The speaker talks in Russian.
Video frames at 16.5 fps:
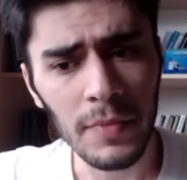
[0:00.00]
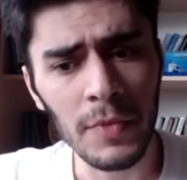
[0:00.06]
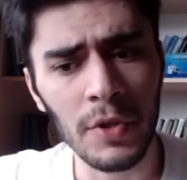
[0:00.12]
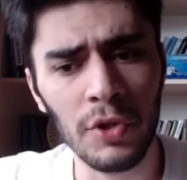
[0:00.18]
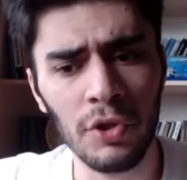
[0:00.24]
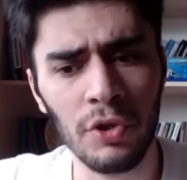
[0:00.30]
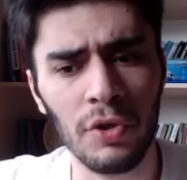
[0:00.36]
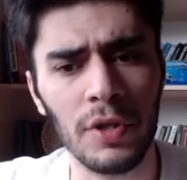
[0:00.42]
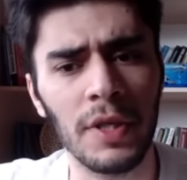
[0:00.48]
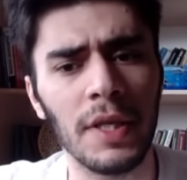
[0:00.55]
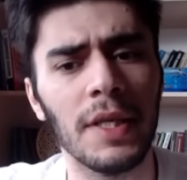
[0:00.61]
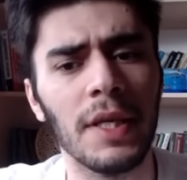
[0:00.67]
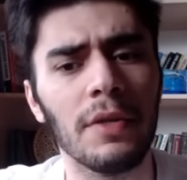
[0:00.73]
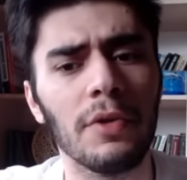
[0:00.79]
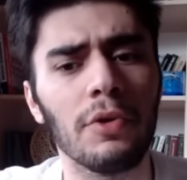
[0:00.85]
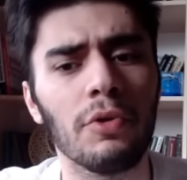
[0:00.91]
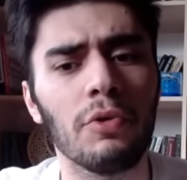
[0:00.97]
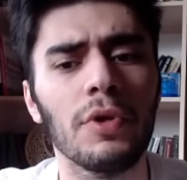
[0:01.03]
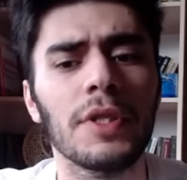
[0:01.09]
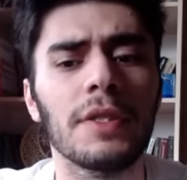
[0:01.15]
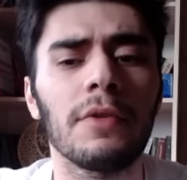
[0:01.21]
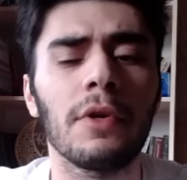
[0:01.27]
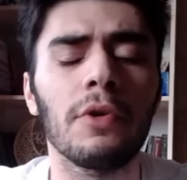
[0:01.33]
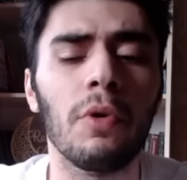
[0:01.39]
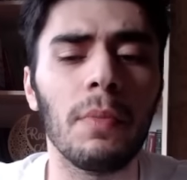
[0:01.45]
черные делают ход
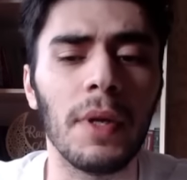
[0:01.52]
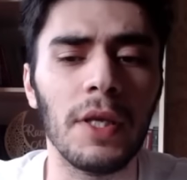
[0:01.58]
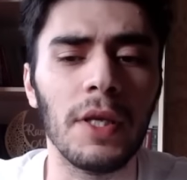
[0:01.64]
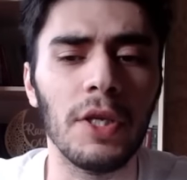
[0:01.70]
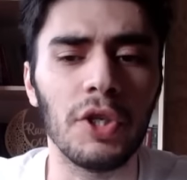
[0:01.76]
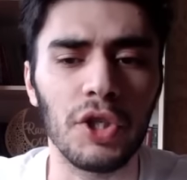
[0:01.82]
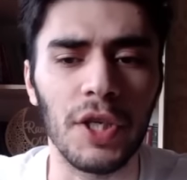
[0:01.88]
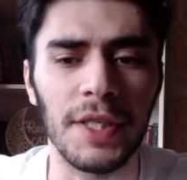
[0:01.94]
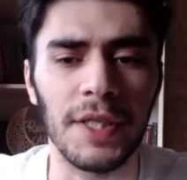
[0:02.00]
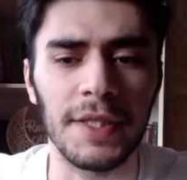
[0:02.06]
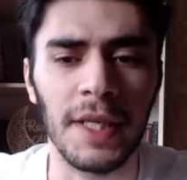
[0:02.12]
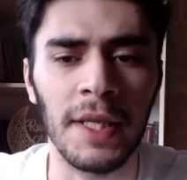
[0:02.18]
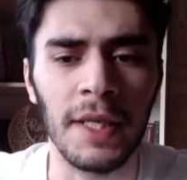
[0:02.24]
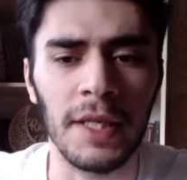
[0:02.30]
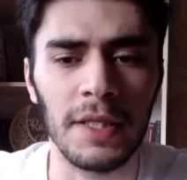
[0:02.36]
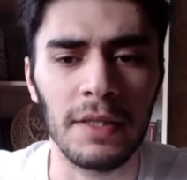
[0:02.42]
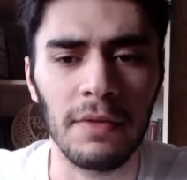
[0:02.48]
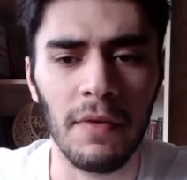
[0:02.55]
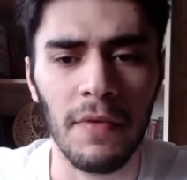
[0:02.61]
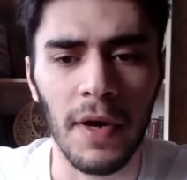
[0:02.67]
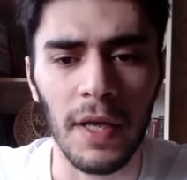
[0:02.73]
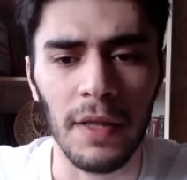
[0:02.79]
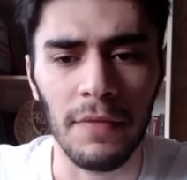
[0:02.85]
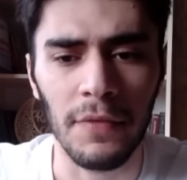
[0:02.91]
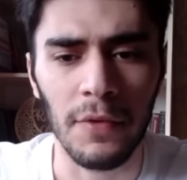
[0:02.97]
слоном на e6. Они
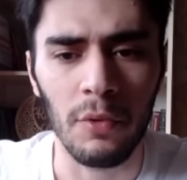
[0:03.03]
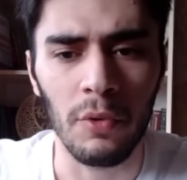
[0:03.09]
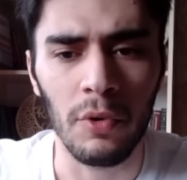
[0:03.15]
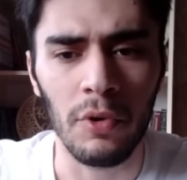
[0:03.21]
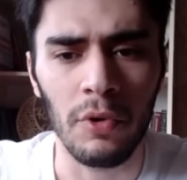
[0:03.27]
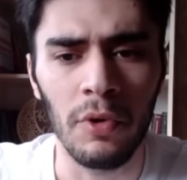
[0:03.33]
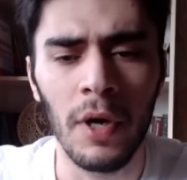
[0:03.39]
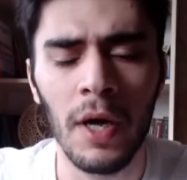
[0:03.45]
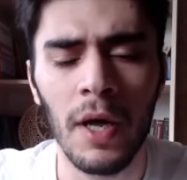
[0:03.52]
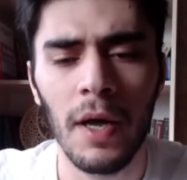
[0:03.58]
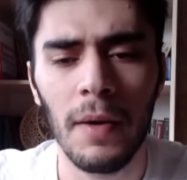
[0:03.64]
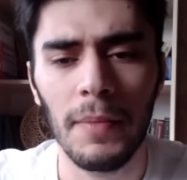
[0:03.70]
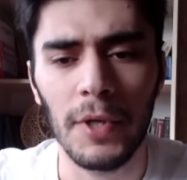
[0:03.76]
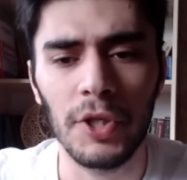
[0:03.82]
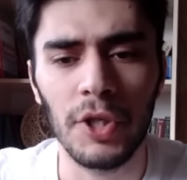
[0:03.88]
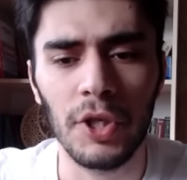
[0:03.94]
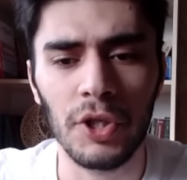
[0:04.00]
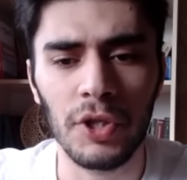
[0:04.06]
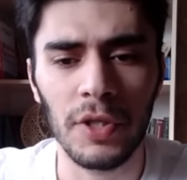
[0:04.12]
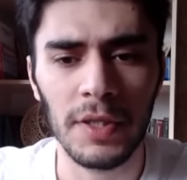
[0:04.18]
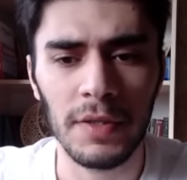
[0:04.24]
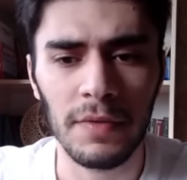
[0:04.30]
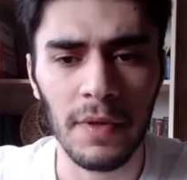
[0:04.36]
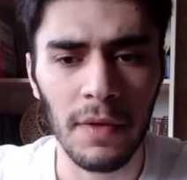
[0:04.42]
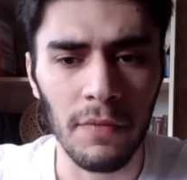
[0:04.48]
развивают фигуру,
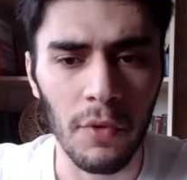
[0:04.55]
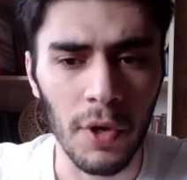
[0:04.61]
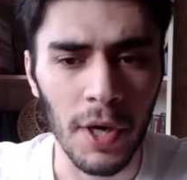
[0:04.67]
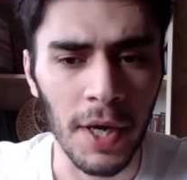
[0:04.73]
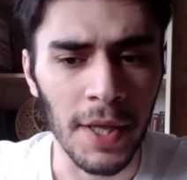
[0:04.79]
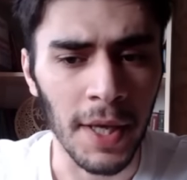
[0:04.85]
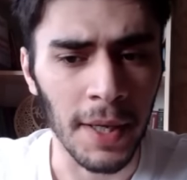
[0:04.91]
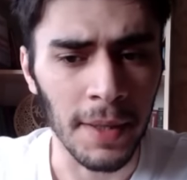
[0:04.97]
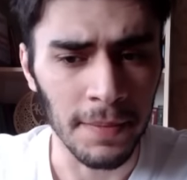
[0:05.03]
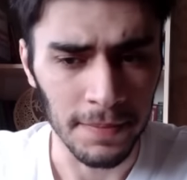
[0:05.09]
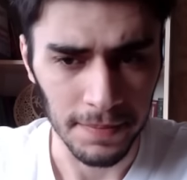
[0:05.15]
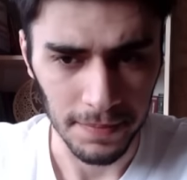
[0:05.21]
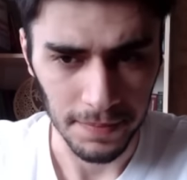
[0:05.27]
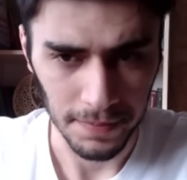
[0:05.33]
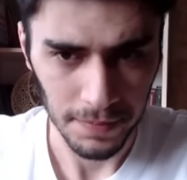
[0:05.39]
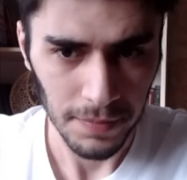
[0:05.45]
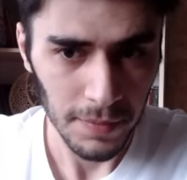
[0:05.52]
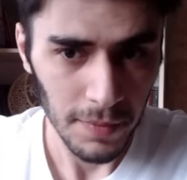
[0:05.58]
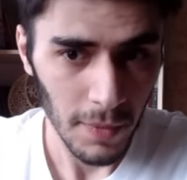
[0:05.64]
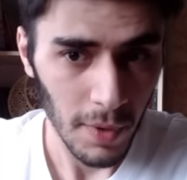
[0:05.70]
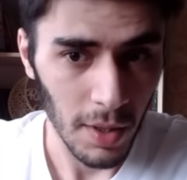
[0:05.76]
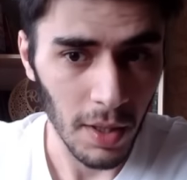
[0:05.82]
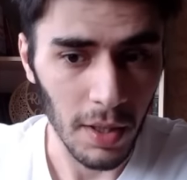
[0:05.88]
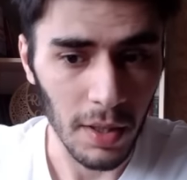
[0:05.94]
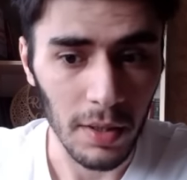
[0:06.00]
поддерживают своего коня
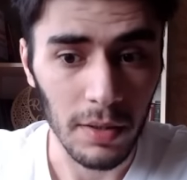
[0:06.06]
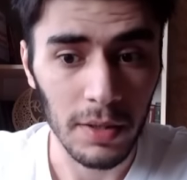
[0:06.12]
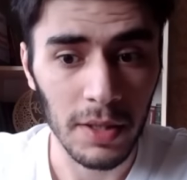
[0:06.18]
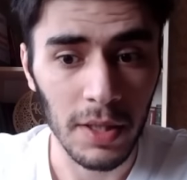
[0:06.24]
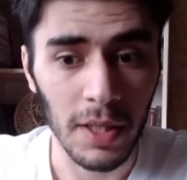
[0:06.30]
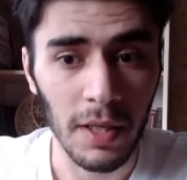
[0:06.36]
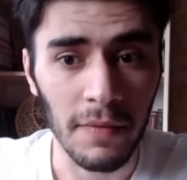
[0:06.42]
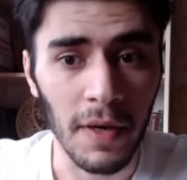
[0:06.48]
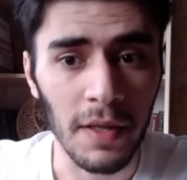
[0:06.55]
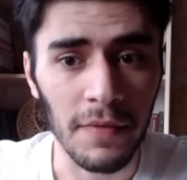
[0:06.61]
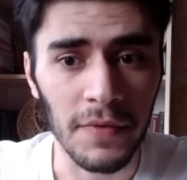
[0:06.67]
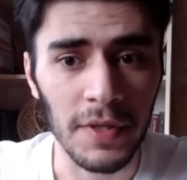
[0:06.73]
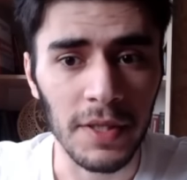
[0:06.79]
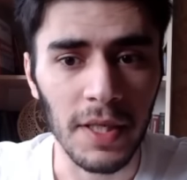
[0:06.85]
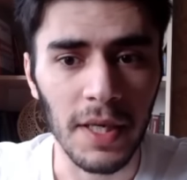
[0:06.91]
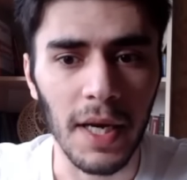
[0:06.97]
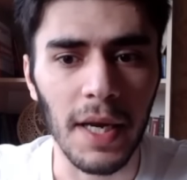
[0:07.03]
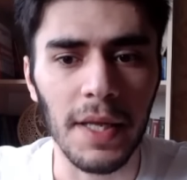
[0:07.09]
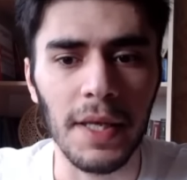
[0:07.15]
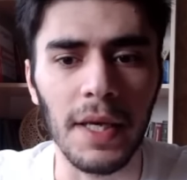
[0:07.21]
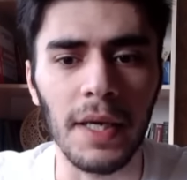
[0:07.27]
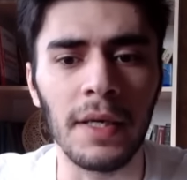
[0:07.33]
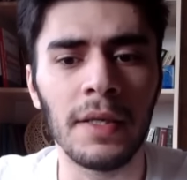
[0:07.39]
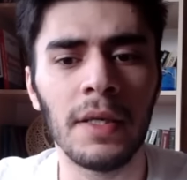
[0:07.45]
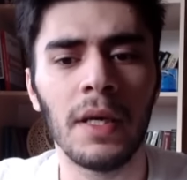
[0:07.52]
и закрывают вертикаль
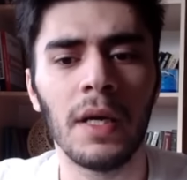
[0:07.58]
е.